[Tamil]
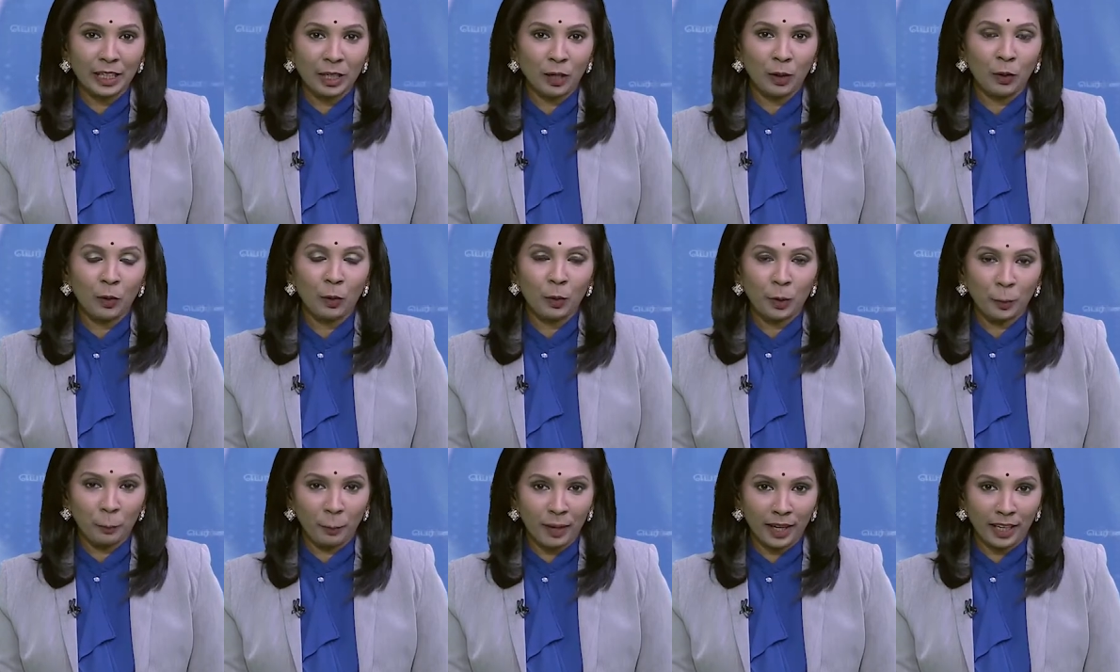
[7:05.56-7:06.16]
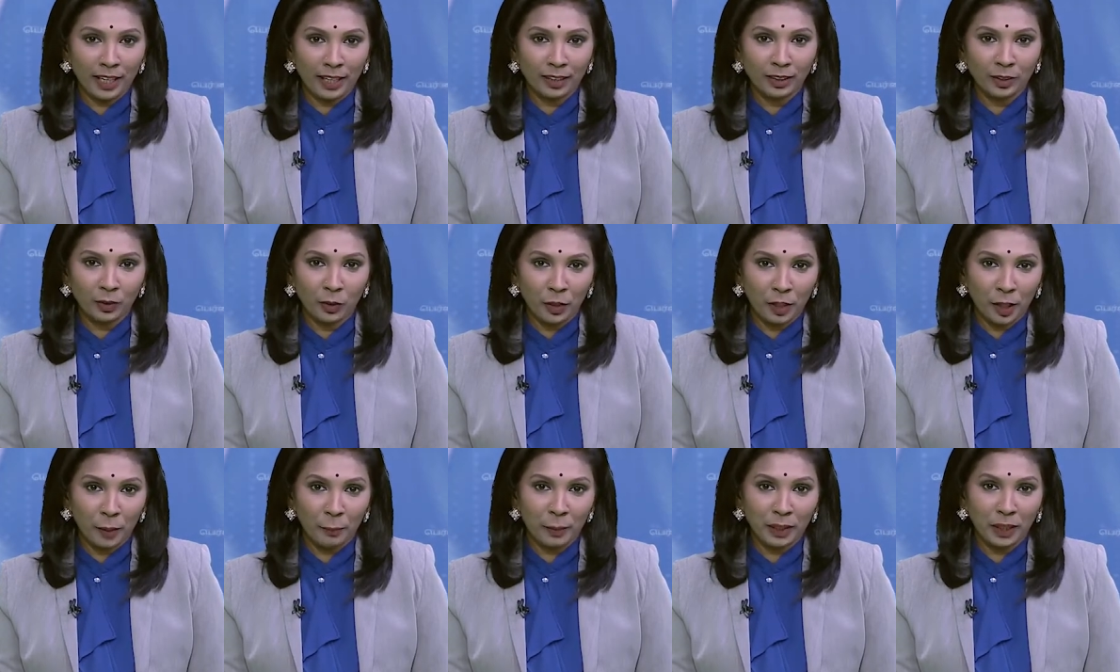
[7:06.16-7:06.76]
எங்களோடு பகிர்ந்து
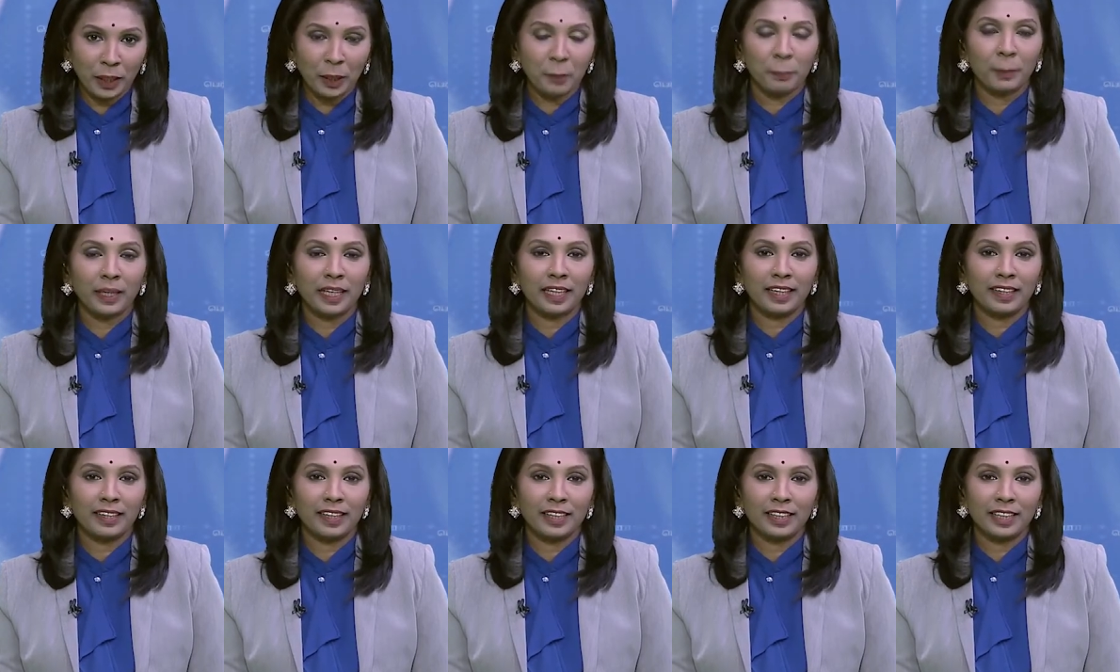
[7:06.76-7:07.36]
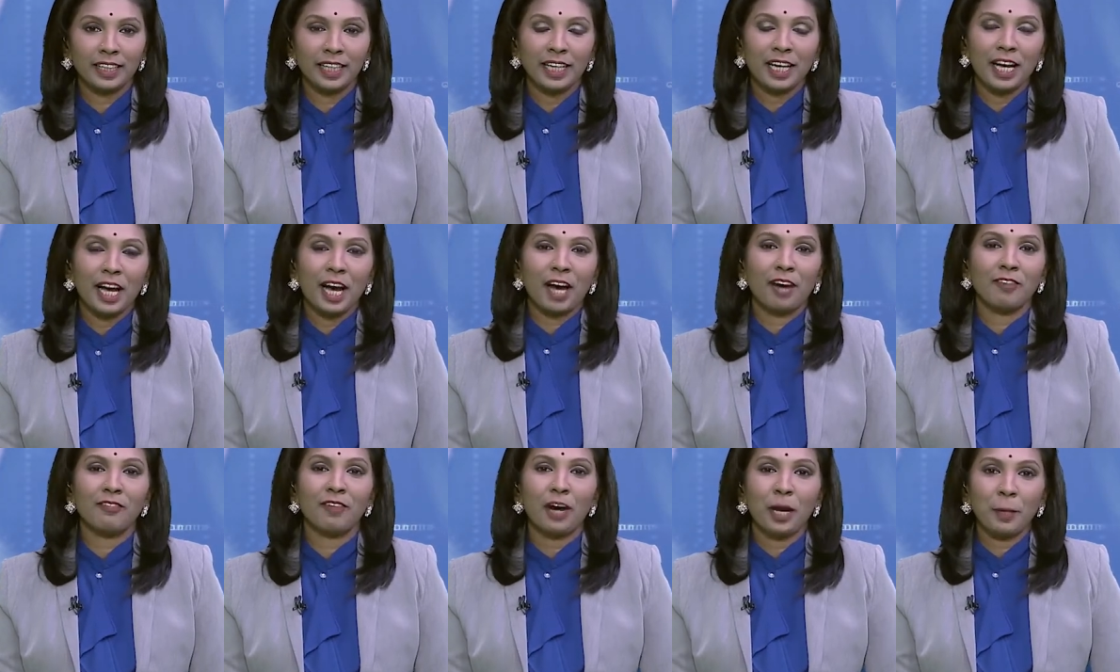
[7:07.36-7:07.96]
கொண்டமைக்கு மிக்க நன்றி
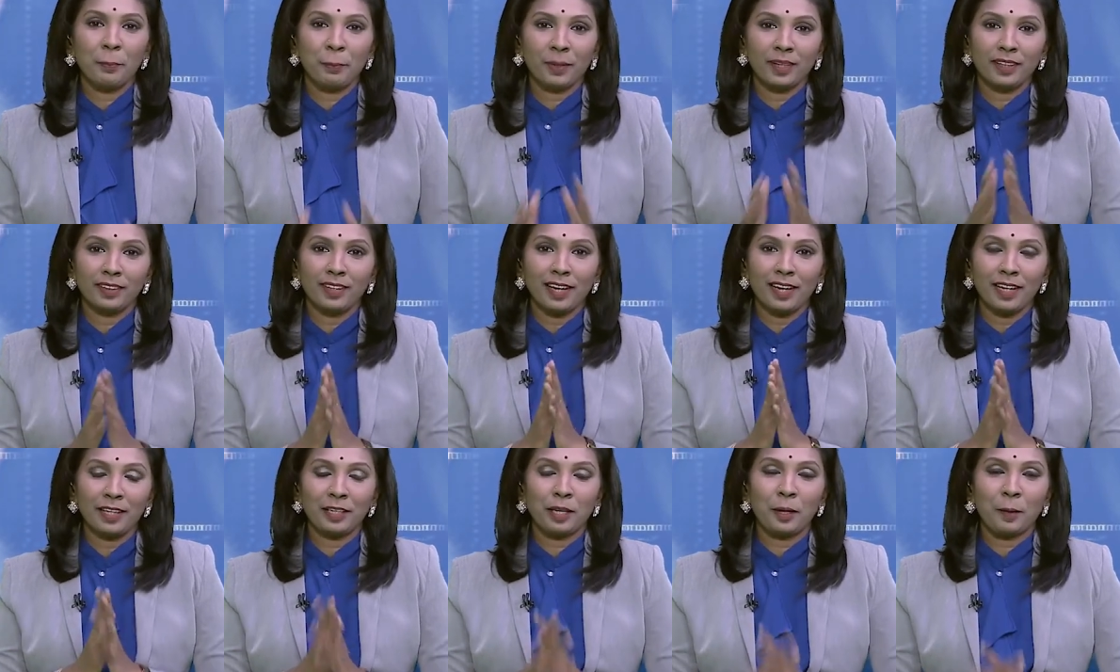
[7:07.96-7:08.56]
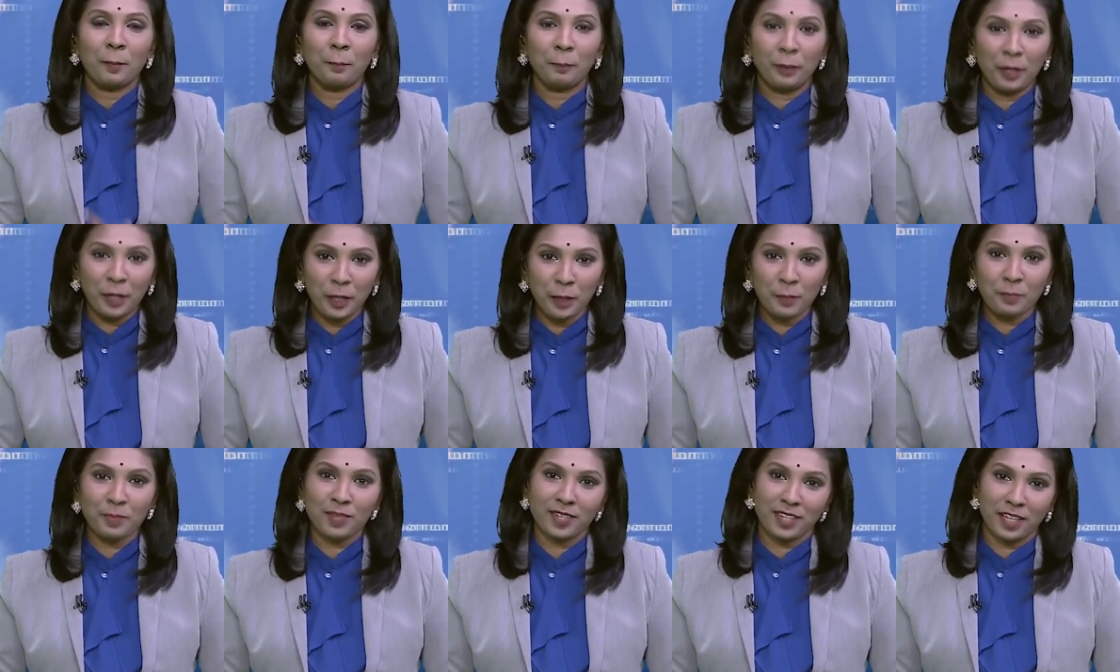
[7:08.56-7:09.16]
வாய்ப்பிருந்தால் நாம்
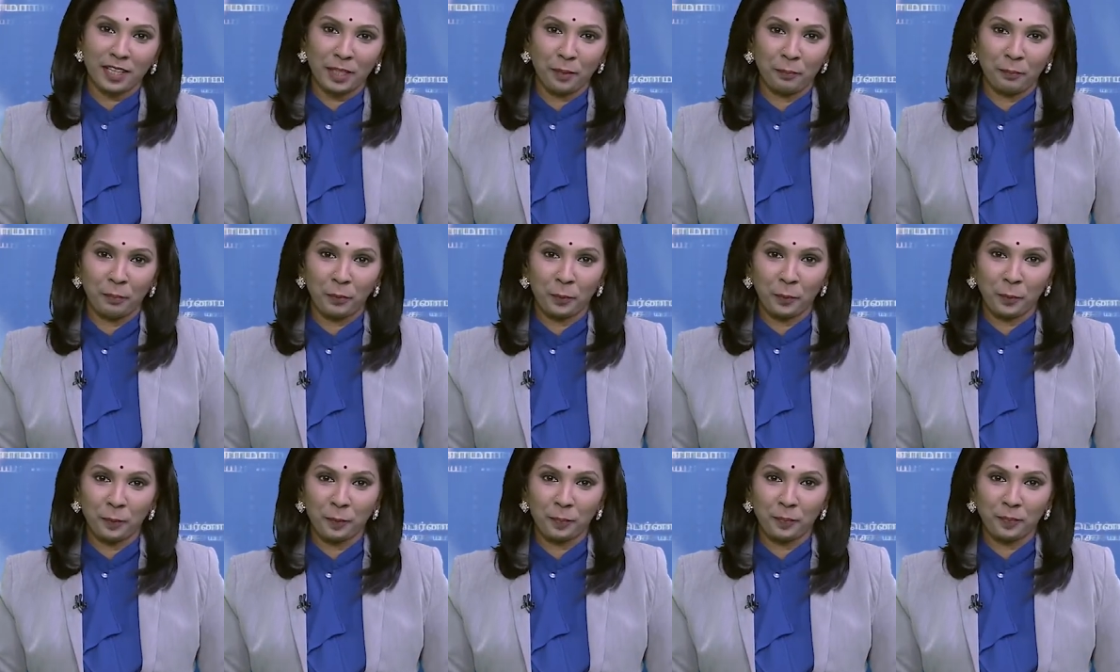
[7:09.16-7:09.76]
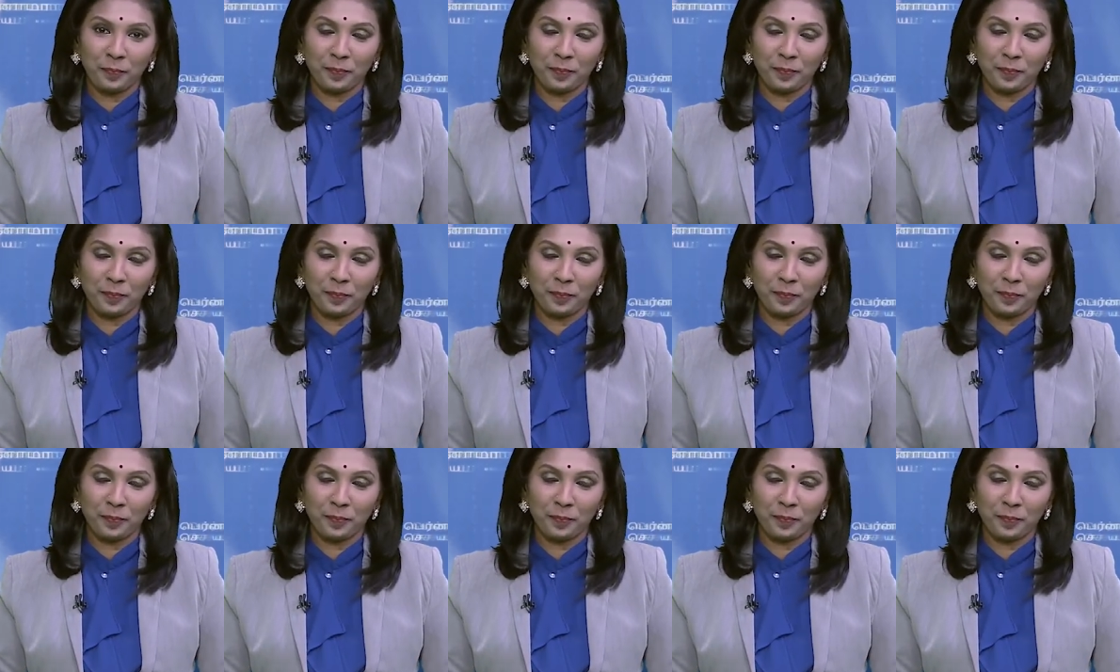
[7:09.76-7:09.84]
மீண்டும் சந்திப்போம்